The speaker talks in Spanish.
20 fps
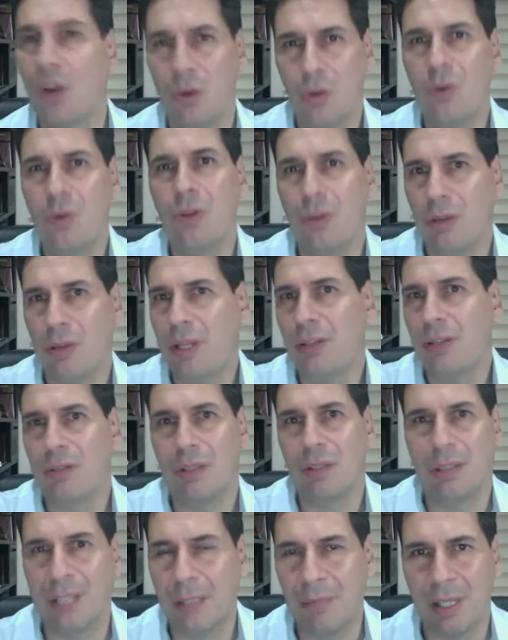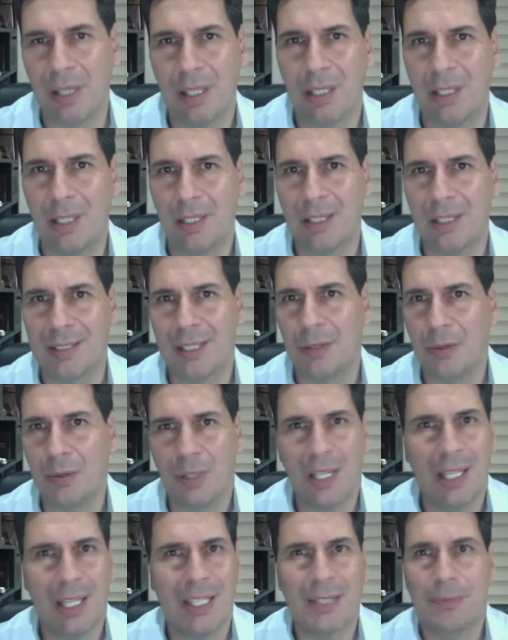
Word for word: Uno de ellos, el tema de, de seguridad,